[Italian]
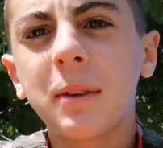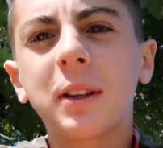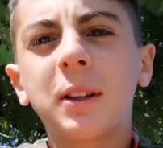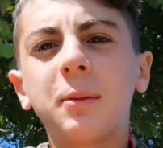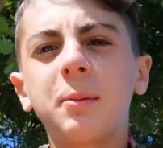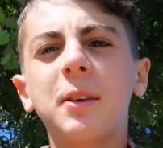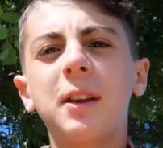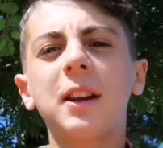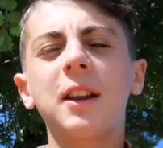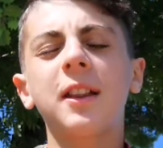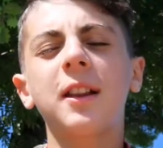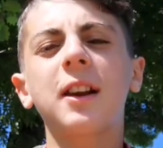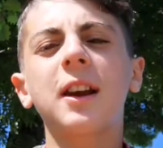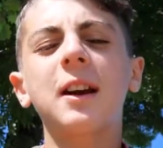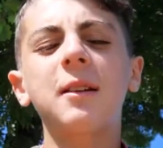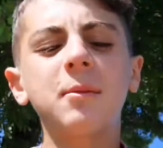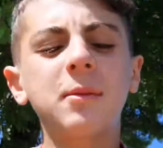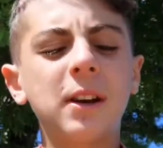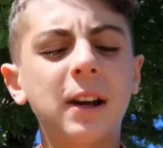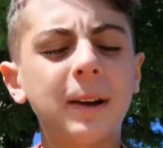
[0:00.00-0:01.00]
metto bene la
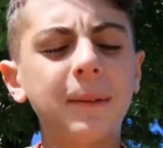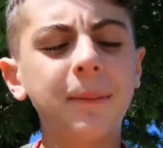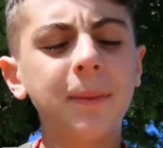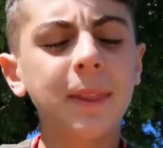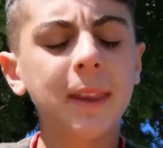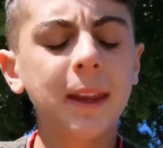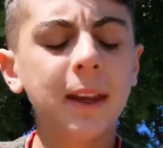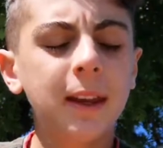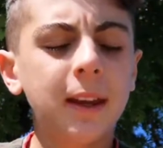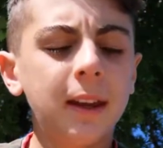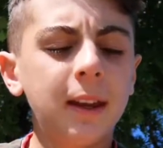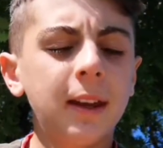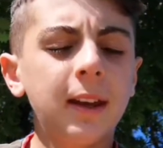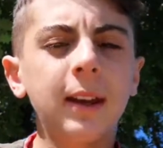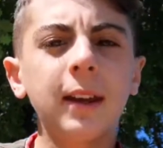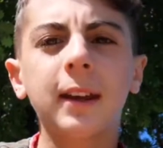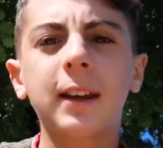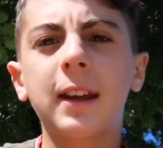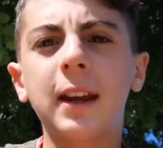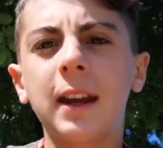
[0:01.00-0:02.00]
telecamera
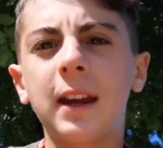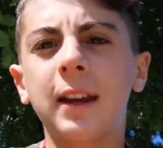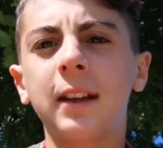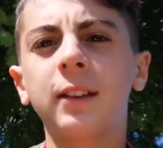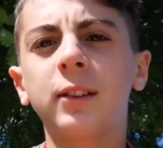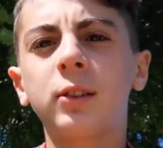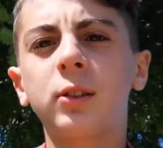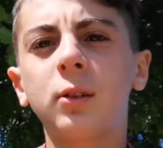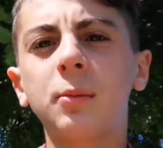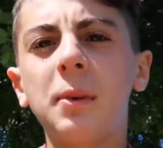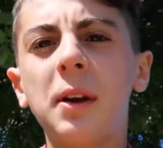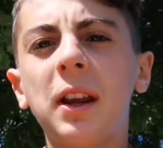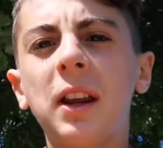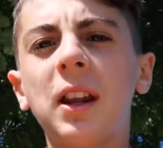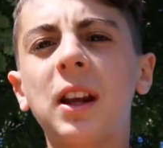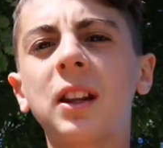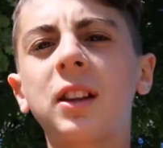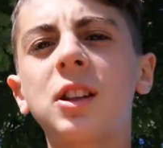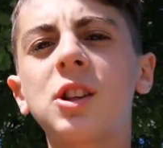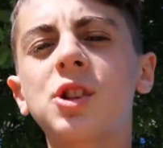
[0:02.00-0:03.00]
Che
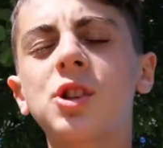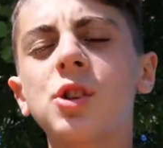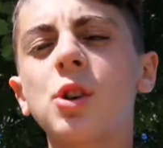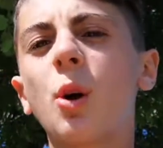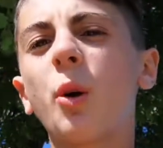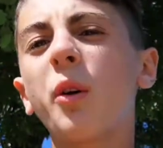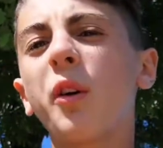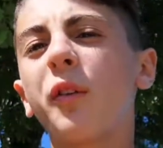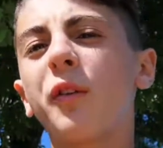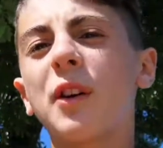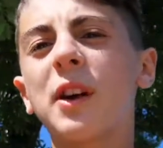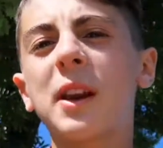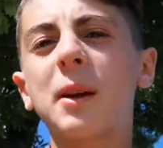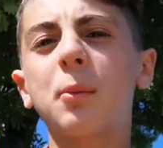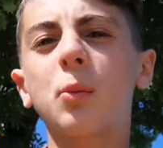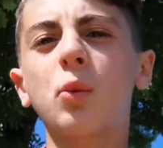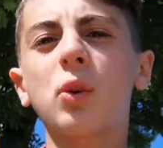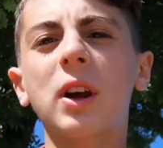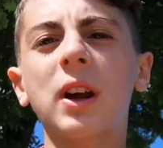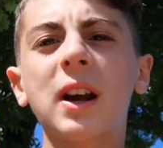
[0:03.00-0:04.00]
domenica 19
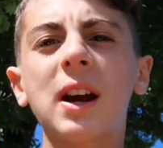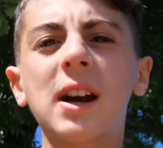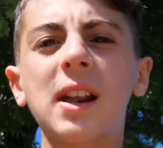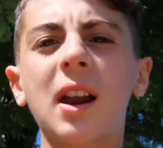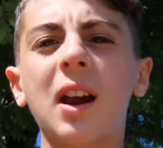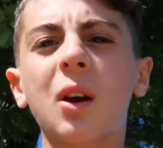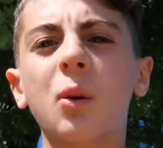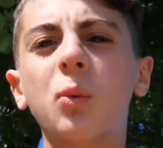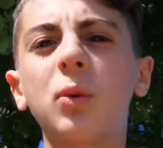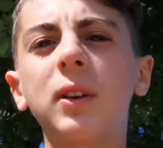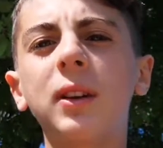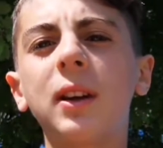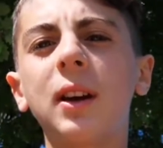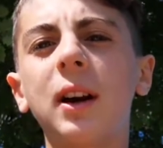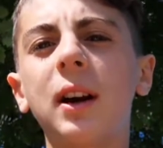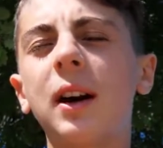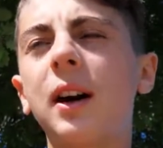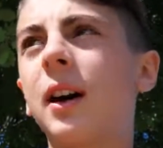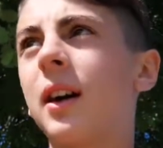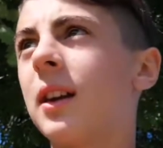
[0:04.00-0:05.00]
faremo una gara qui
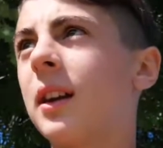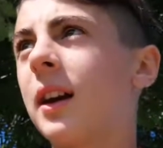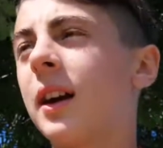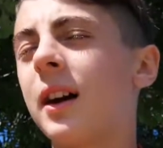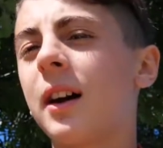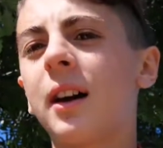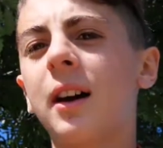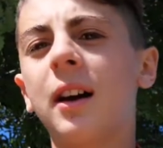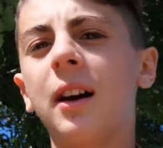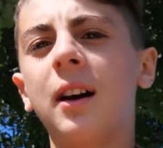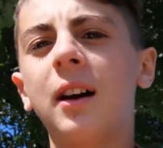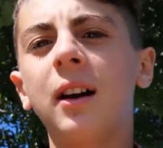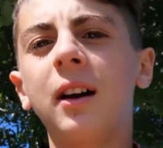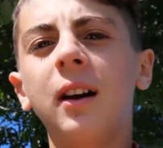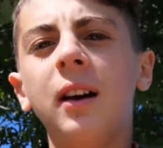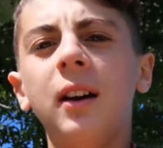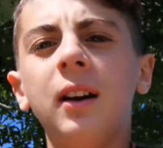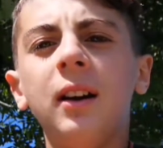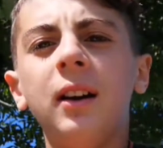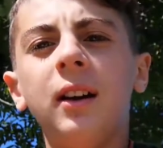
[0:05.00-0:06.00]
alla
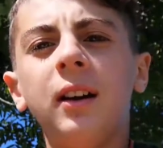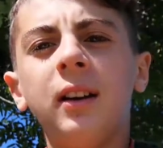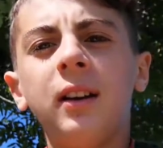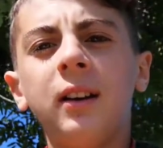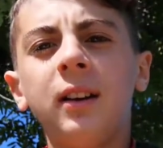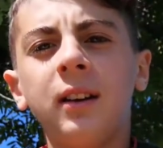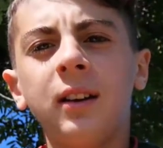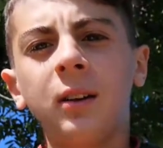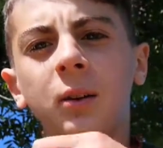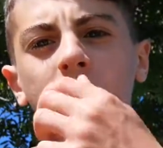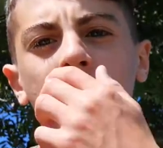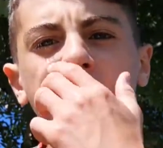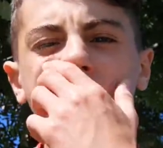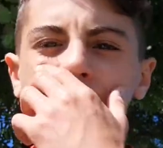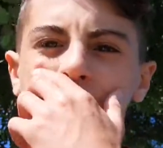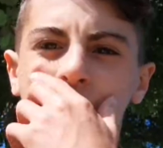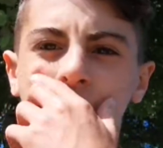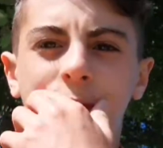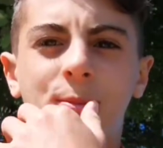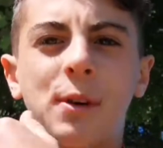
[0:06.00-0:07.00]
qui a
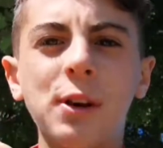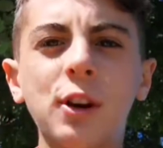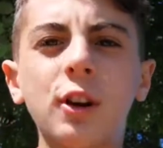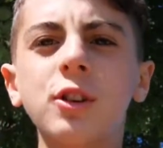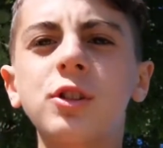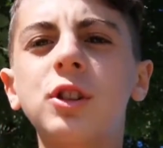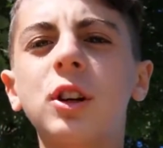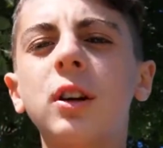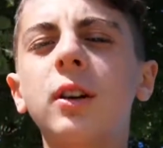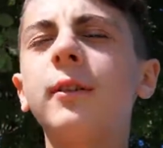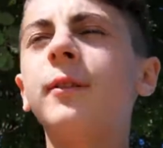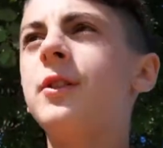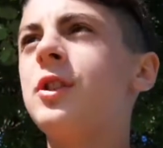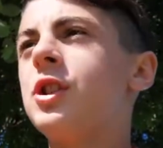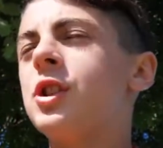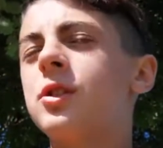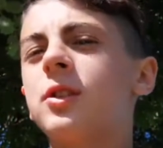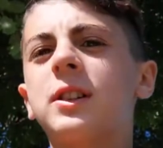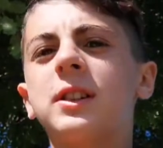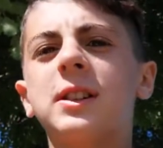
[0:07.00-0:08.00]
Croce Marroggia,
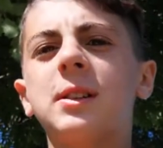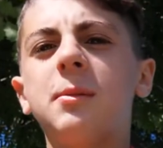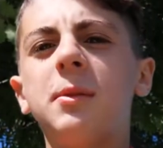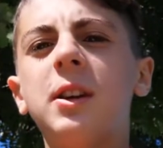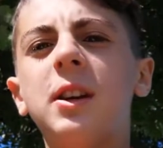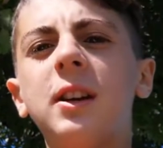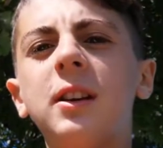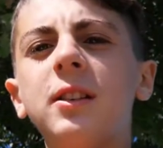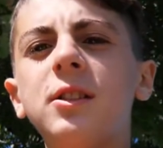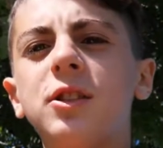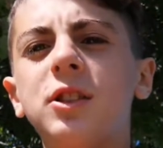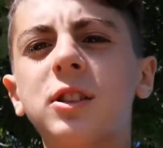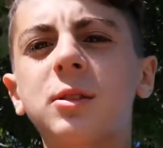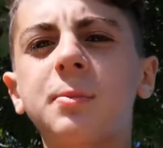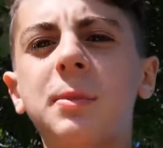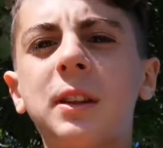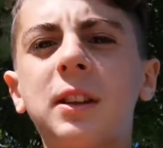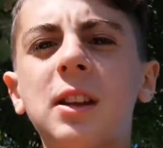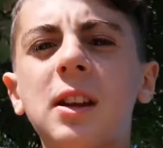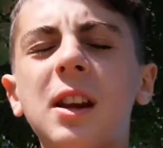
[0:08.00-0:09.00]
vicino a casa mia Ci
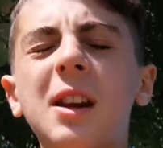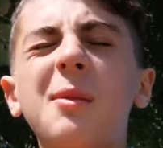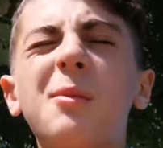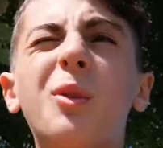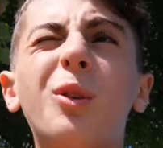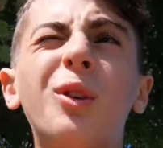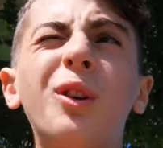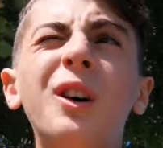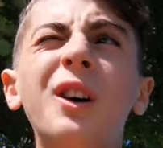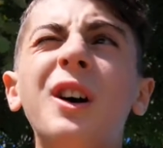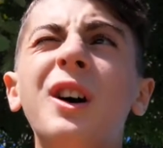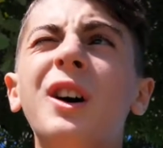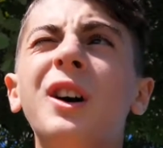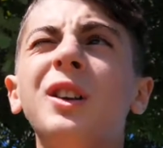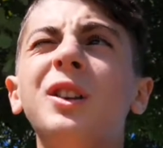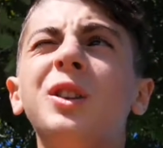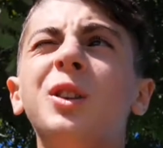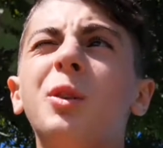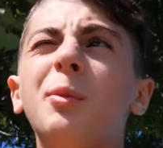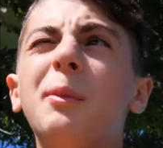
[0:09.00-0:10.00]
aspetteremo
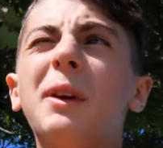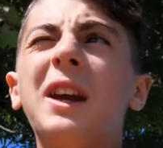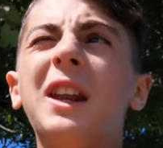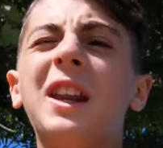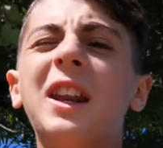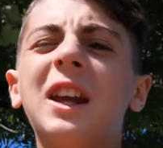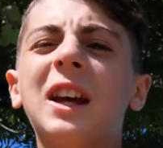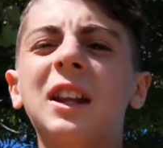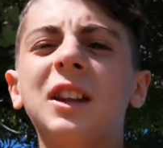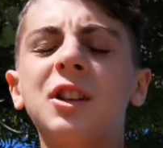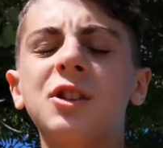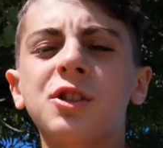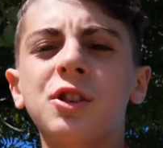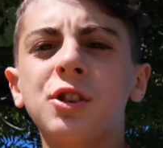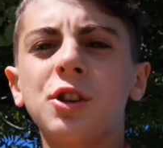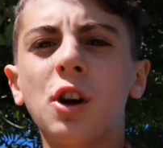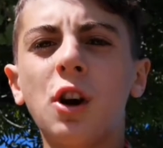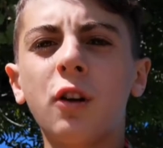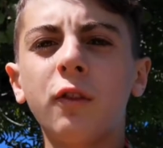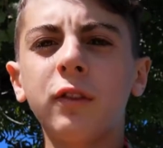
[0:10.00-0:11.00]
domenica
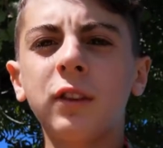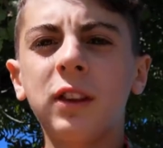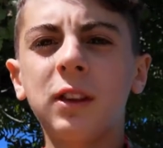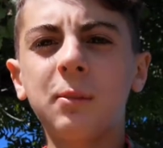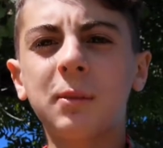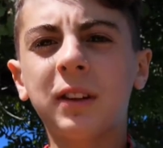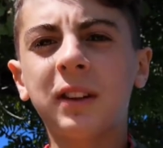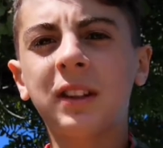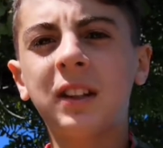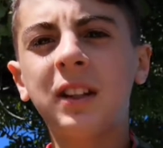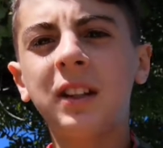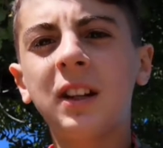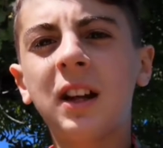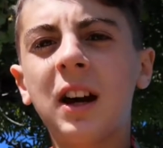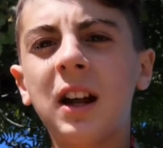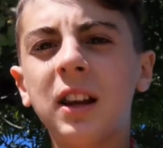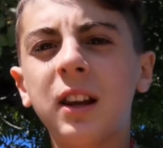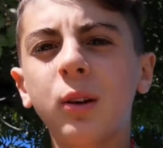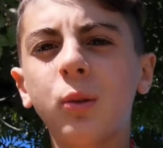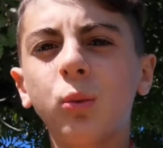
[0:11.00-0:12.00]
19 di mattina
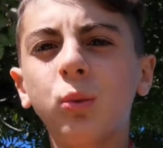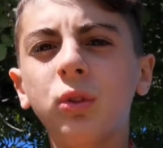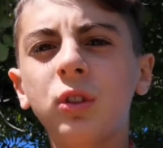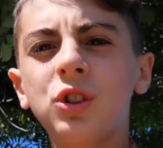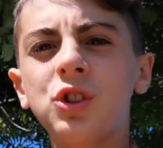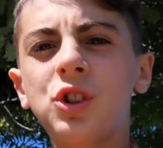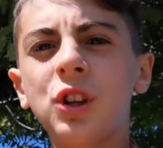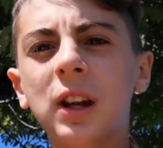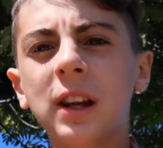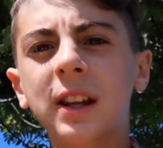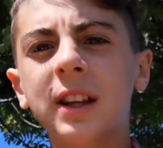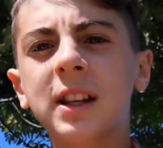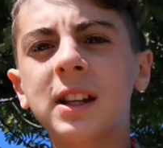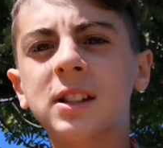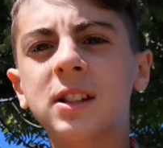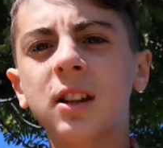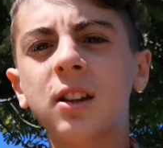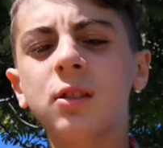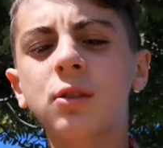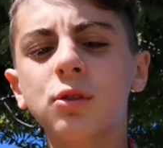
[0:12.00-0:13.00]
alle 11 alla
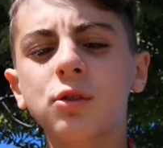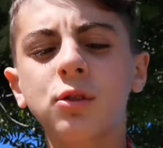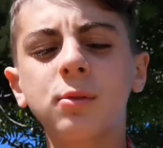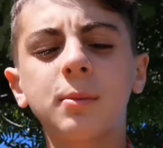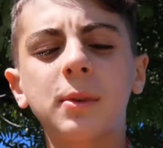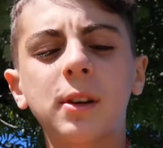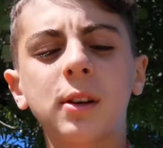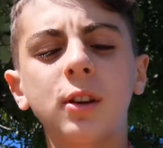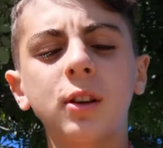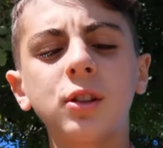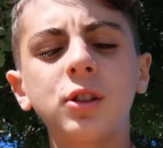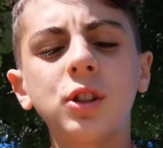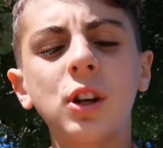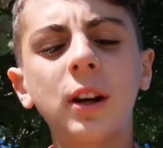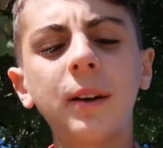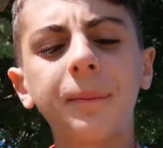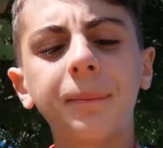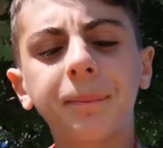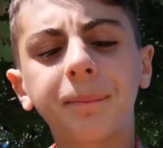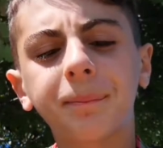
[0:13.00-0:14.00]
chiesa di Croce Marroggia